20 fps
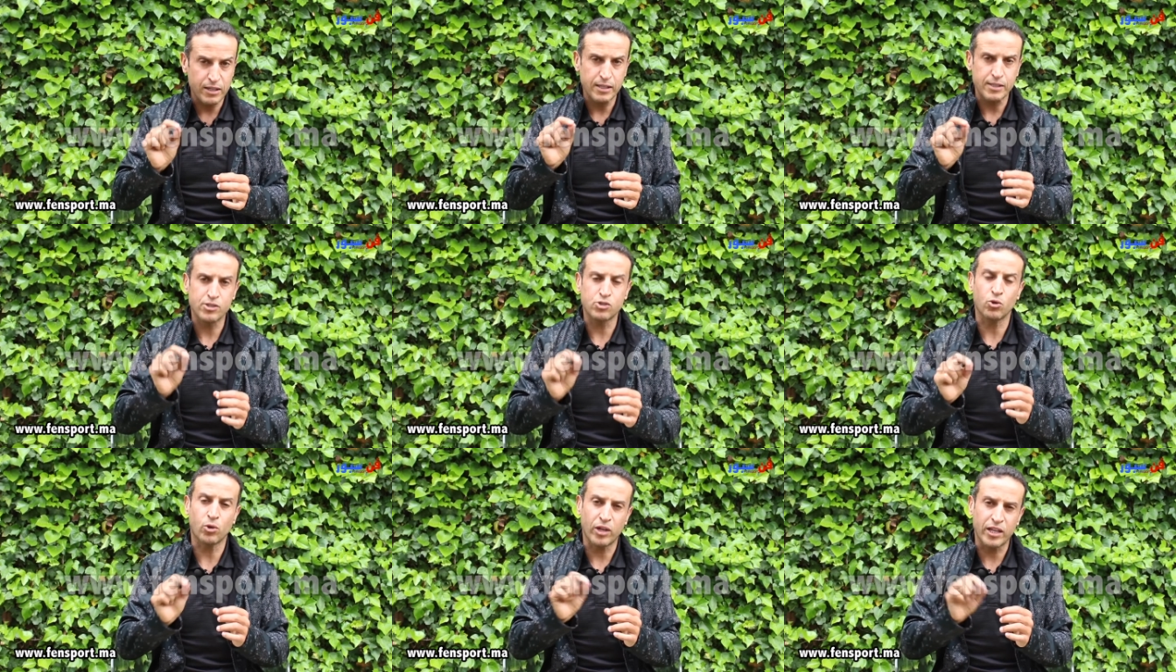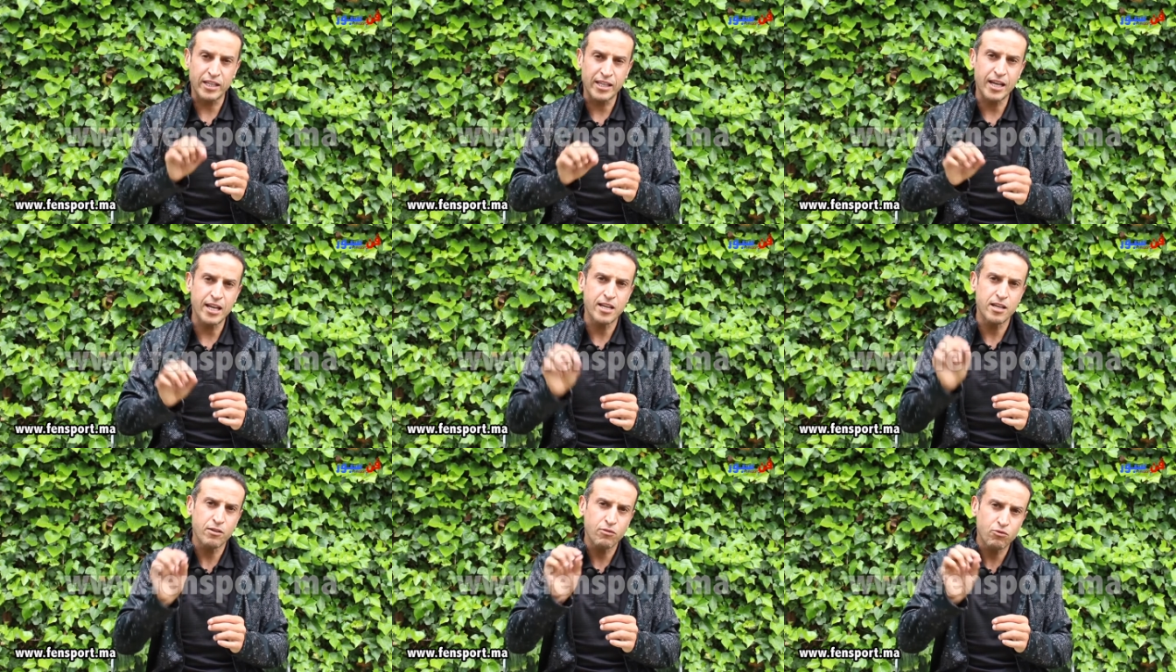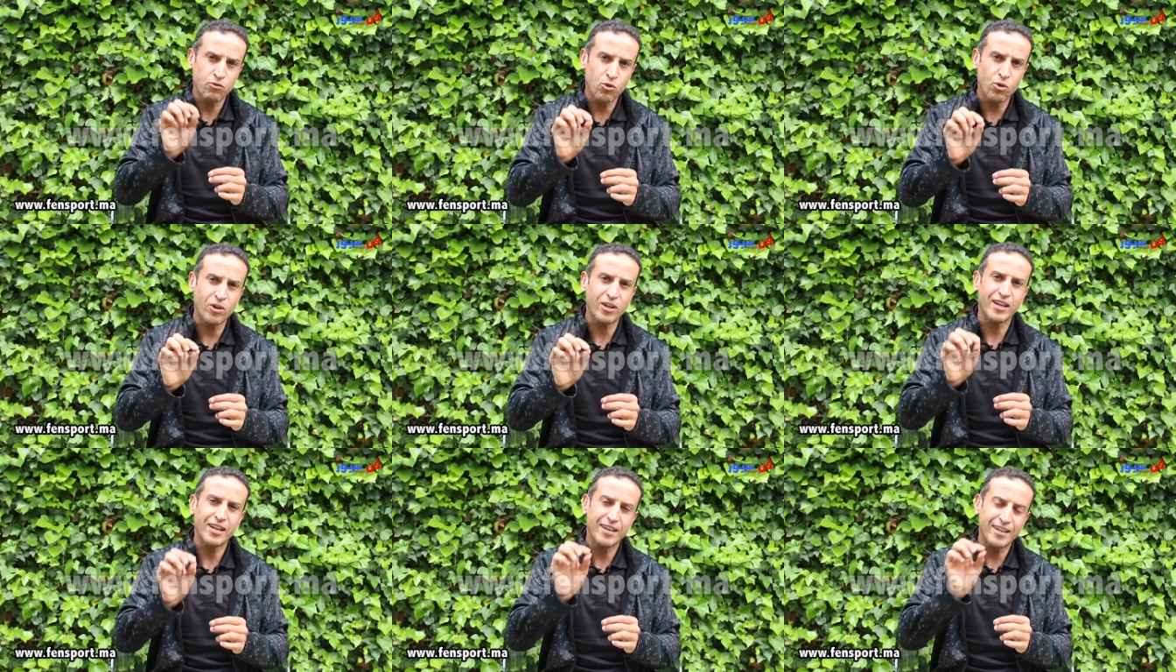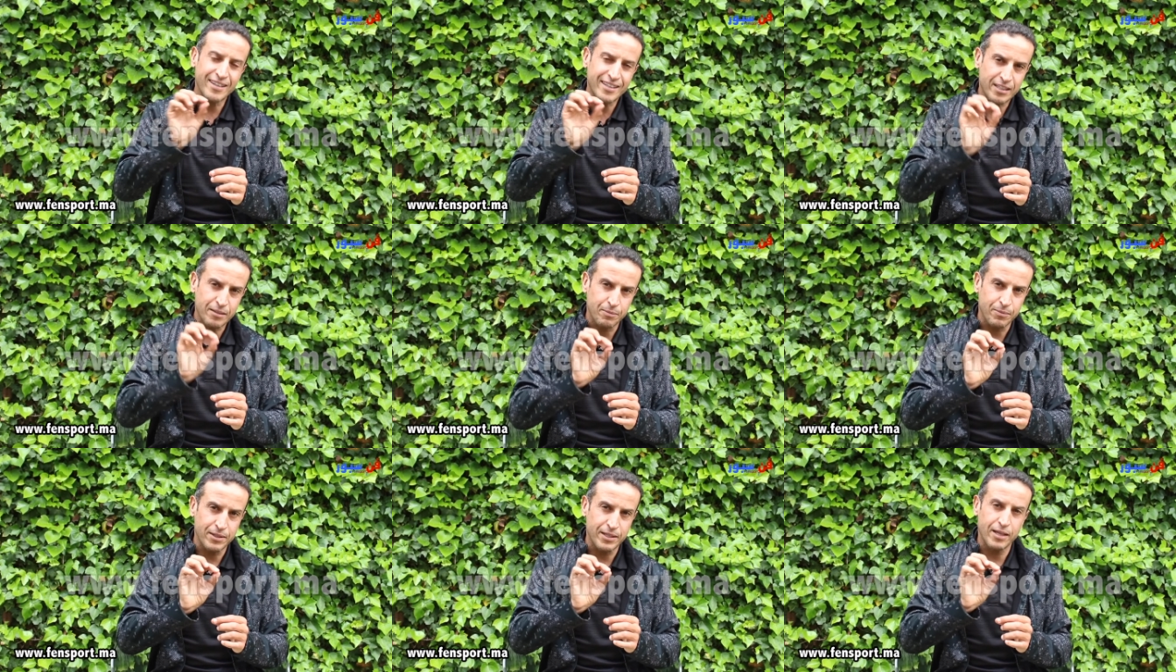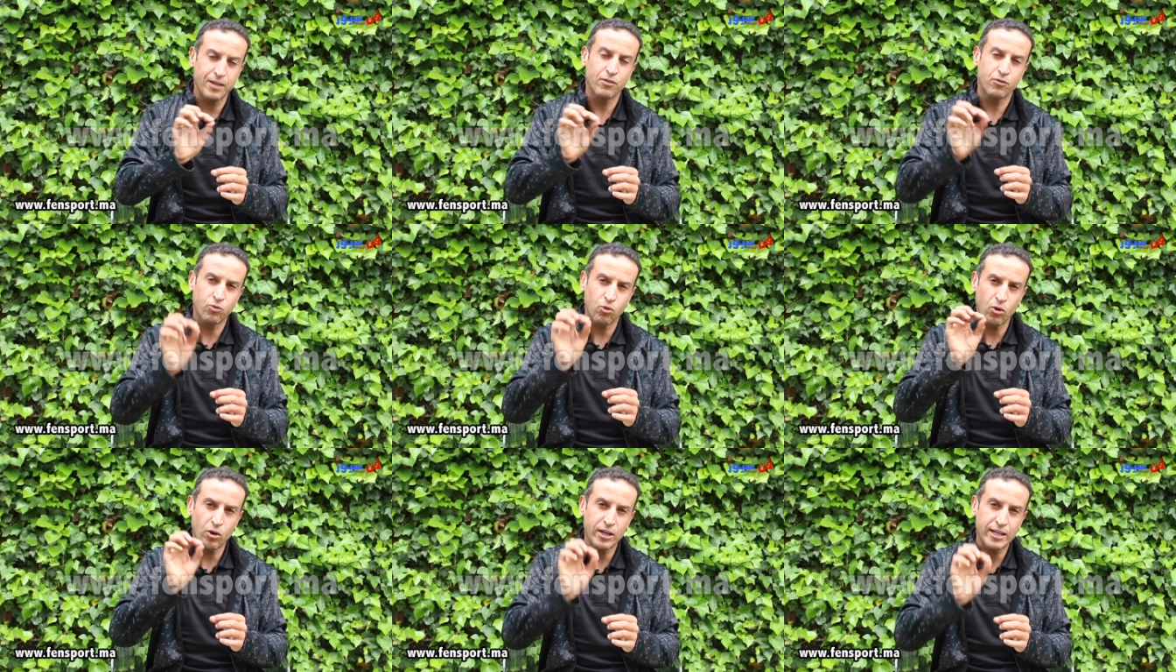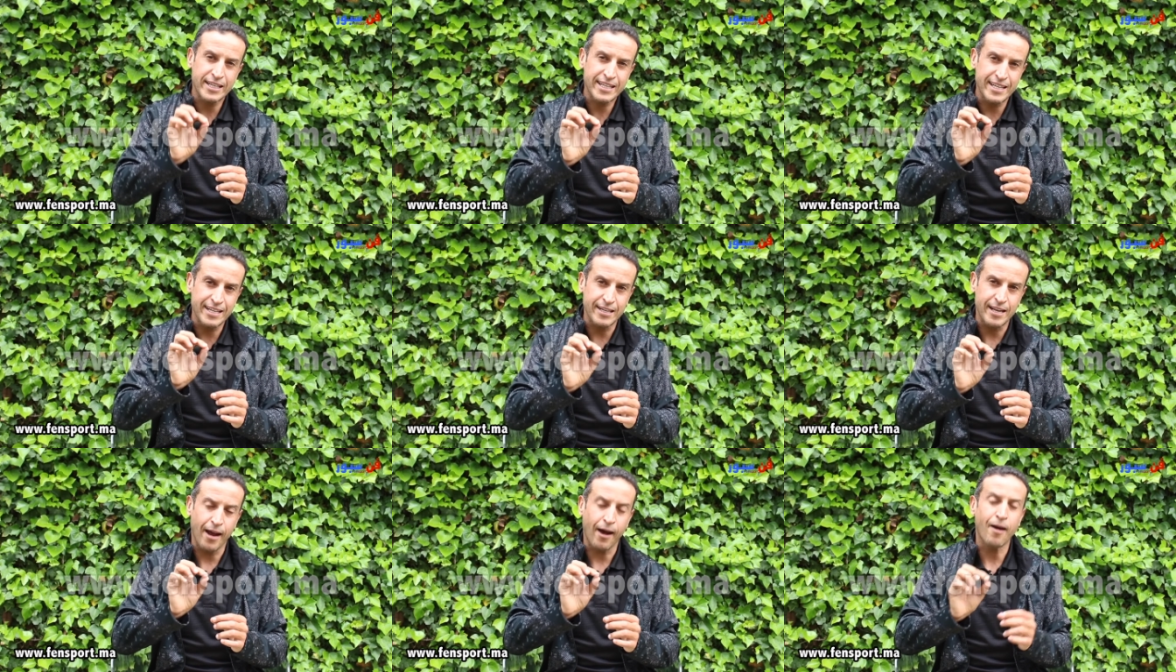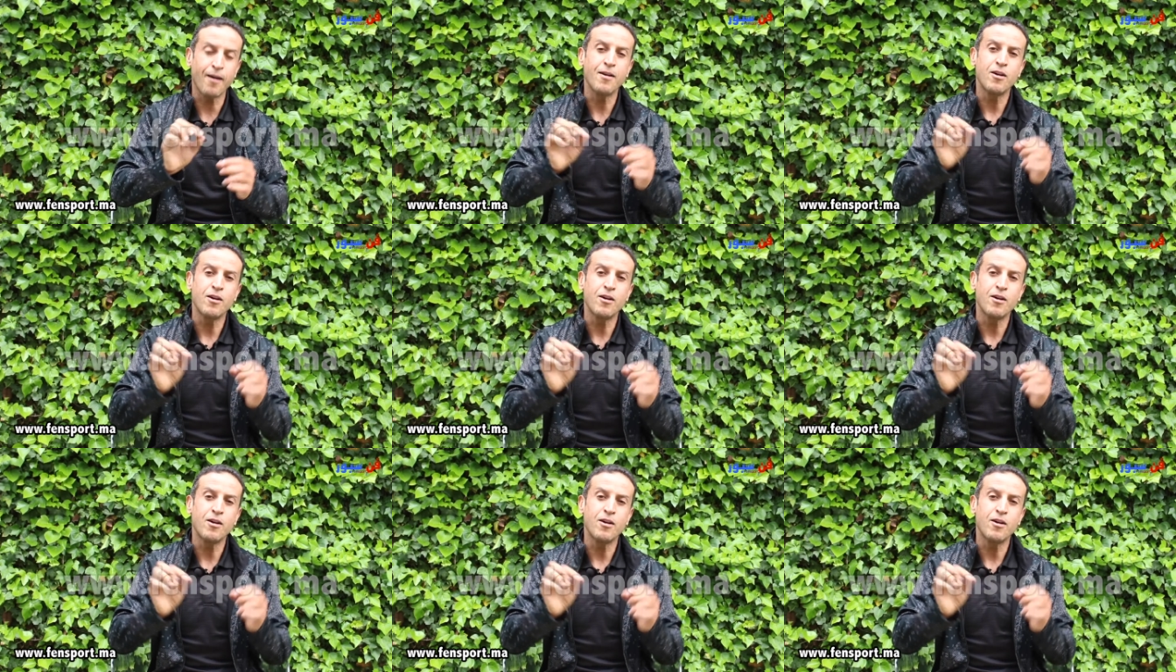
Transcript: السيغينال هي فوق الكبد فوق الكلى